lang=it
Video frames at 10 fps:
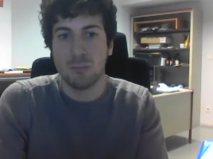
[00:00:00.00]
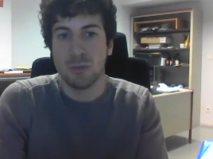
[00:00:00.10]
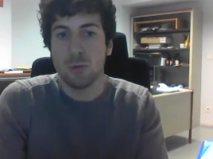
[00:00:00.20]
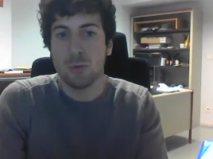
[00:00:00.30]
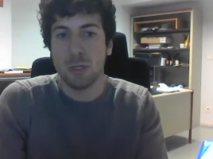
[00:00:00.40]

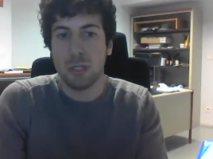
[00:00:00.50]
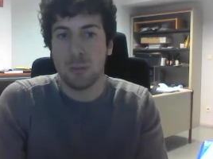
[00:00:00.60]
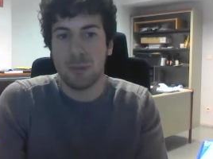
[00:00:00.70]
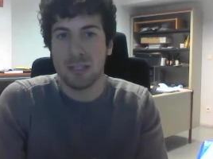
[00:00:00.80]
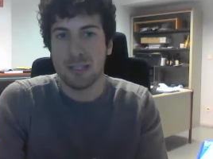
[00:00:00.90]
Per cui
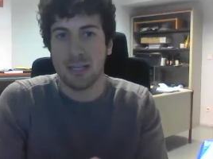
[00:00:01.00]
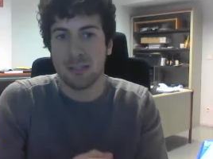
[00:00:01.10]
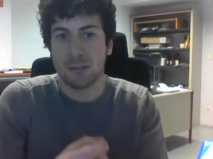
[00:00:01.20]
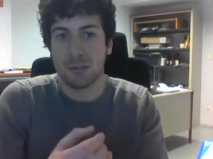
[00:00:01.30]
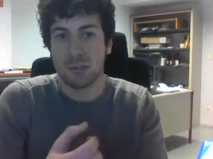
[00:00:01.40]
ho
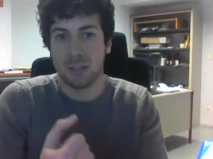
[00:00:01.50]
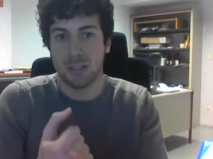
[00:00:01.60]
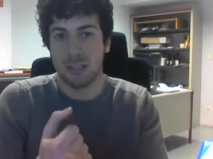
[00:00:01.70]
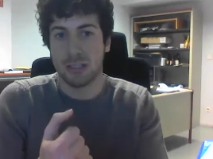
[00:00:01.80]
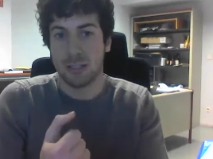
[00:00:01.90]
pensato
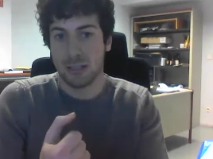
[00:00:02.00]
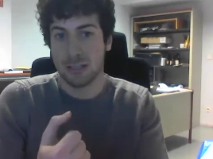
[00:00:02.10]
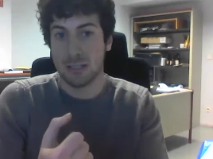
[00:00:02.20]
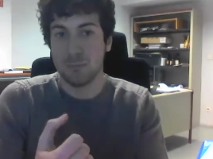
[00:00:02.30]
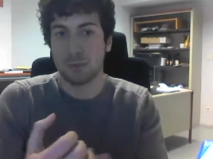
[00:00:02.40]
eh,
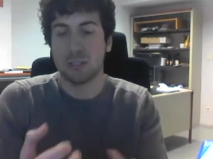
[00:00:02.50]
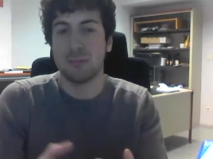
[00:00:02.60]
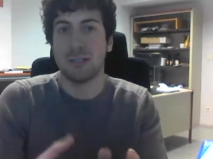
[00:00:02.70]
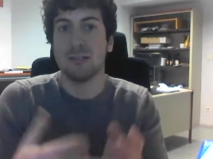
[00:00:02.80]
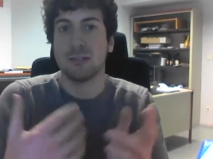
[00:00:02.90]
che si
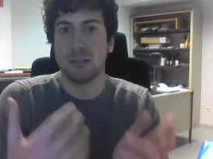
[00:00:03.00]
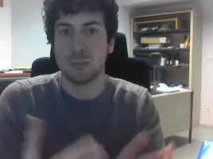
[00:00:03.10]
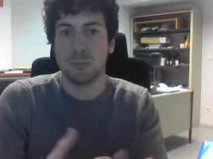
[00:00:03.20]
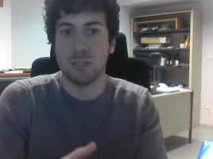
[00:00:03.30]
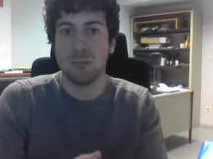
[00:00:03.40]
potrebbe rendere
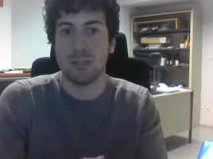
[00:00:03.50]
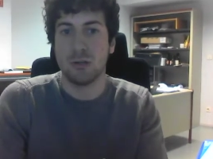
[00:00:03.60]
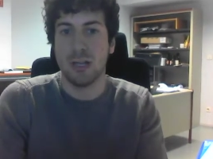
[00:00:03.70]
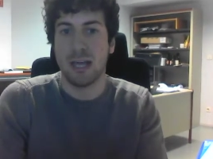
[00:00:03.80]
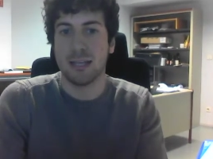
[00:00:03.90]
disponibile
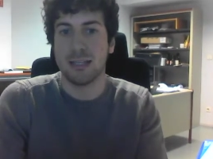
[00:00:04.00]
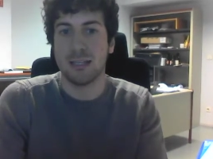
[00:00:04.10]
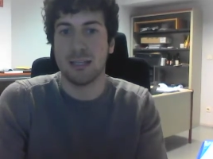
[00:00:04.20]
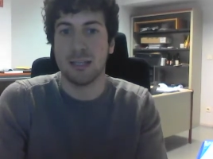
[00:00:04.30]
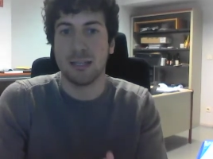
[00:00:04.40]

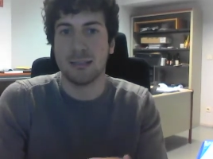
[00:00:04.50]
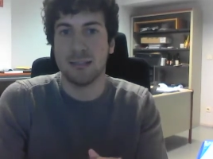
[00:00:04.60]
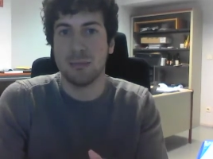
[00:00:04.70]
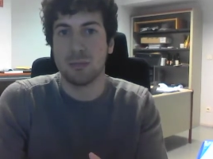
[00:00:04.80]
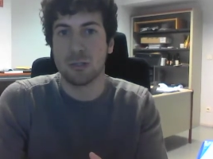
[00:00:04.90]
online la rete
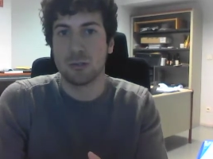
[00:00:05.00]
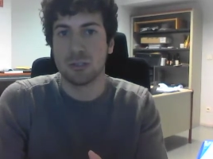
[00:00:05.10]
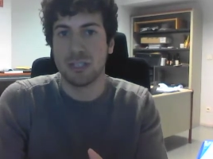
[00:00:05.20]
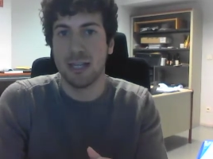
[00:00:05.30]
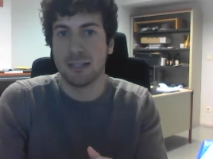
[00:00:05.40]
dei
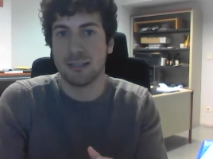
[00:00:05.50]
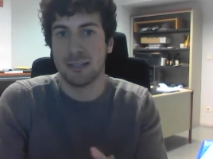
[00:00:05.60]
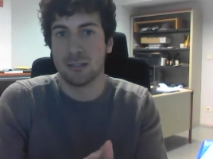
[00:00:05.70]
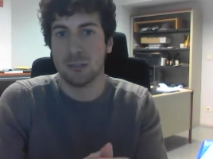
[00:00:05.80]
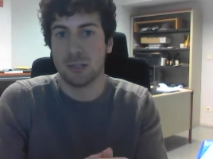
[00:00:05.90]
percorsi
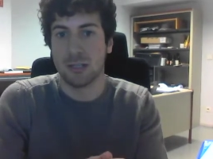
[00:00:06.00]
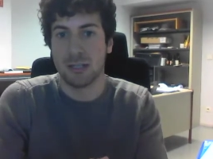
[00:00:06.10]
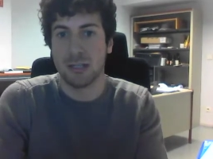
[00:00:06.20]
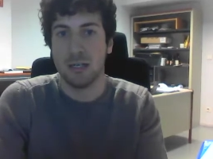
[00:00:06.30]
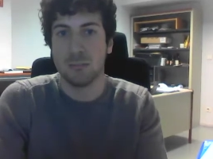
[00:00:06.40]
adatti a
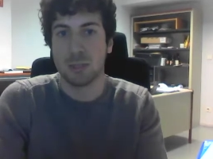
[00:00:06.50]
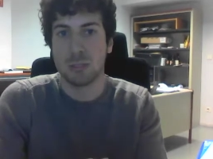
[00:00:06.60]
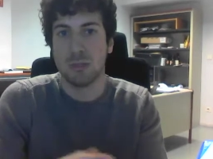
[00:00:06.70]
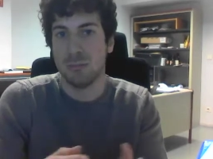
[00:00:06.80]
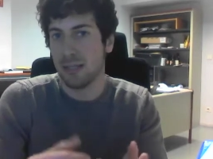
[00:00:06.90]
correre,
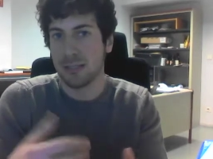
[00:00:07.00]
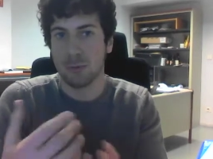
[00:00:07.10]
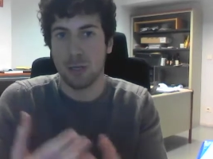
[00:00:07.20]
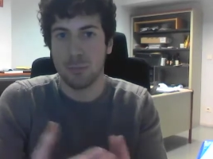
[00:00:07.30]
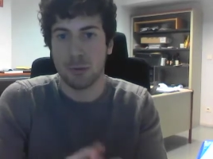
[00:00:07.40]
possibilmente
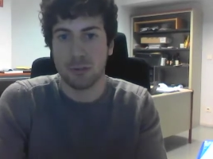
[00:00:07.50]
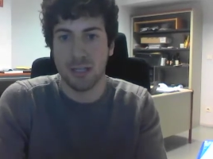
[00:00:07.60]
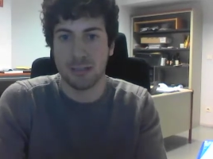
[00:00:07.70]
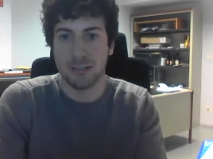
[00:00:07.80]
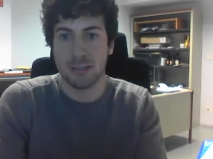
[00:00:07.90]
quelli
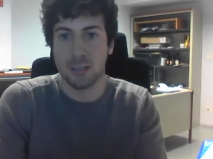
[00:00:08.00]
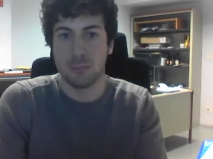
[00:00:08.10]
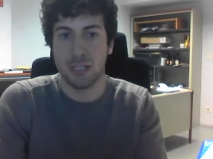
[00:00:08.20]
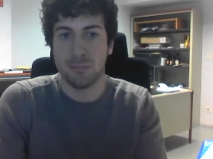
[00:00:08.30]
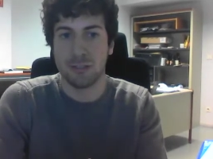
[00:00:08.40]
protetti
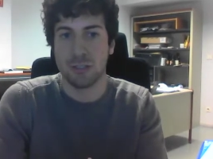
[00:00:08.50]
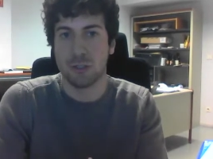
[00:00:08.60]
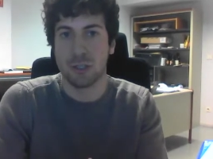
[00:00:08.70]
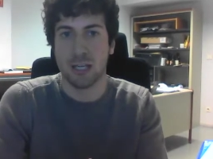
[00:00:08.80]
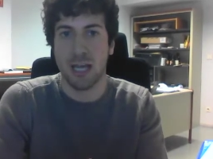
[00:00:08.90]
come le piste
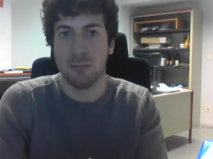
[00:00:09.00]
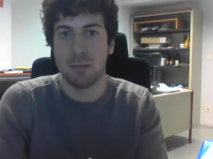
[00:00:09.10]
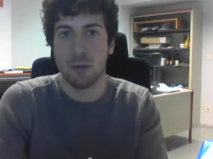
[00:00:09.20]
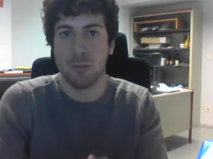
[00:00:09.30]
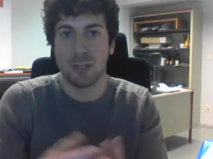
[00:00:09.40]

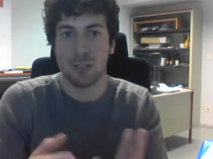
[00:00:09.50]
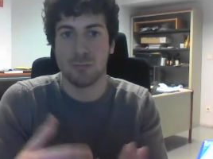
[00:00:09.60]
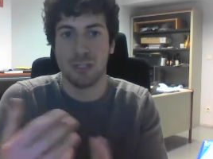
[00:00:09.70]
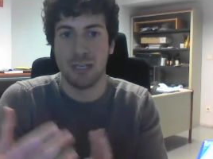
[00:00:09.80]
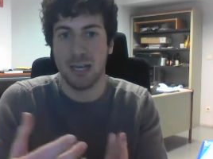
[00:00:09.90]
ciclabili o i
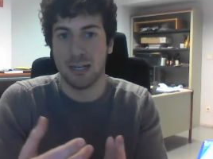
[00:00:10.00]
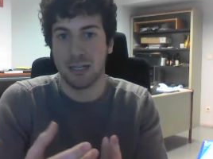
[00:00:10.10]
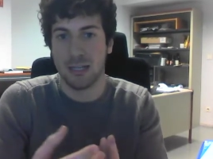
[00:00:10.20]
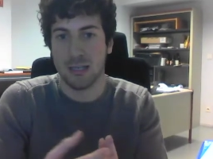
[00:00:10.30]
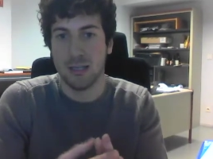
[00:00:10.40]
marciapiedi
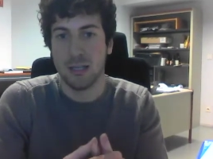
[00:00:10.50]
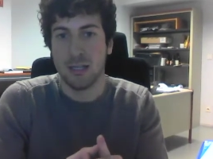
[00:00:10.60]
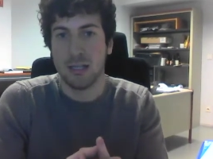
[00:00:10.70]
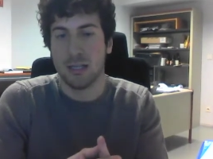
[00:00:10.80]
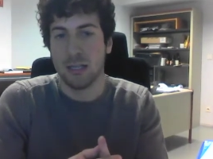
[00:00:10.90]
larghi,
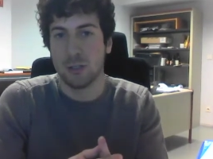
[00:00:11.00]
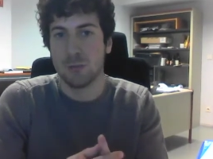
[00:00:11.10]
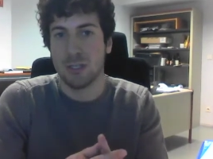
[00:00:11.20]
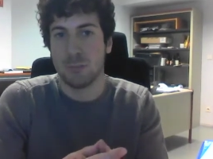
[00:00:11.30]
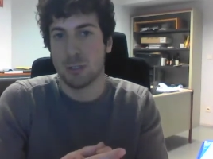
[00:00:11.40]
eh,
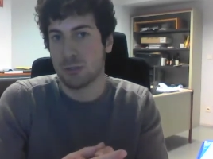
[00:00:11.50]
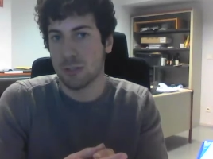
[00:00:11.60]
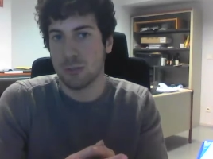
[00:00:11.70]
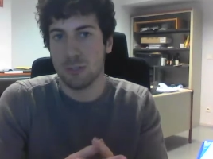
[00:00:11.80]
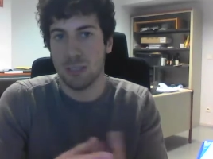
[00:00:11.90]
dove le
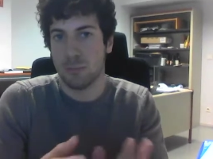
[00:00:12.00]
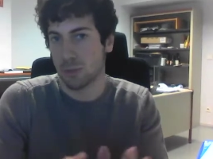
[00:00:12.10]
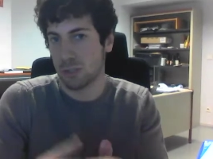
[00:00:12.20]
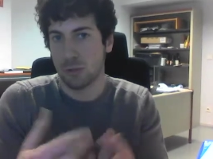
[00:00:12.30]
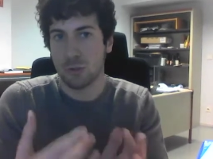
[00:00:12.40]
persone quindi
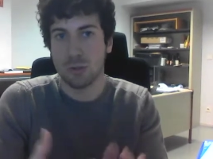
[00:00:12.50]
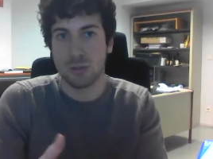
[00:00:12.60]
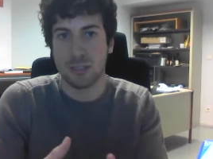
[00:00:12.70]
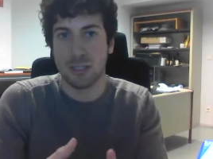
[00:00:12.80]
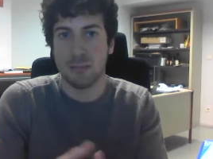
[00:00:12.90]
possano
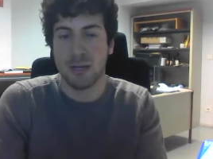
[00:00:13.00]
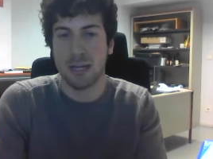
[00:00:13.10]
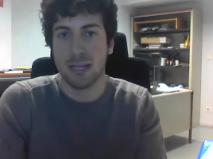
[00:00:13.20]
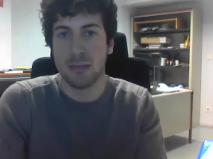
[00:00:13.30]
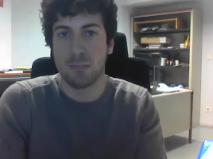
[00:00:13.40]
correre ma
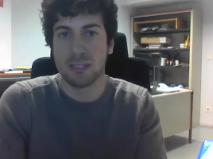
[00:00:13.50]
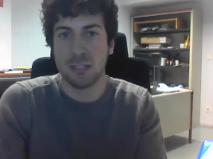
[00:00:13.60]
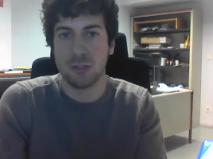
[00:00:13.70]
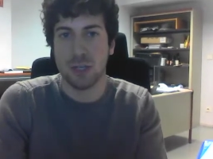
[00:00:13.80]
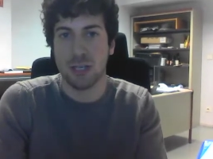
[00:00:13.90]
anche
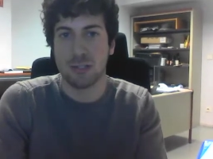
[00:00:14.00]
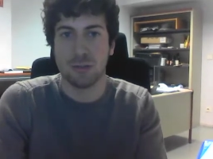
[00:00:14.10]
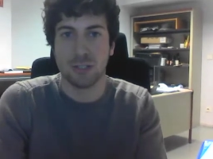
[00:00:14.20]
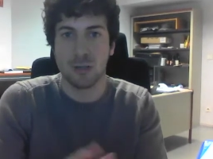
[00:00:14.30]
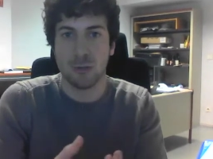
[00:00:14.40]
passeggiare
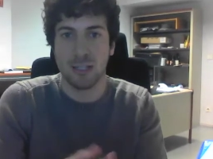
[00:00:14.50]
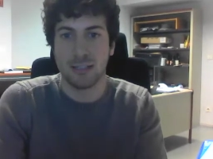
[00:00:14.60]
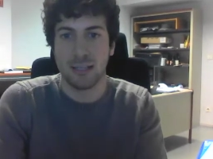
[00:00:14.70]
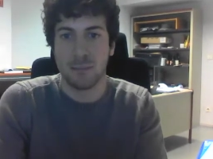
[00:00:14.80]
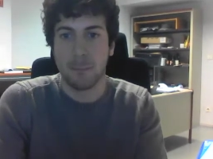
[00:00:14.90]
con
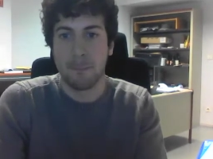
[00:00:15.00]
tranquillità.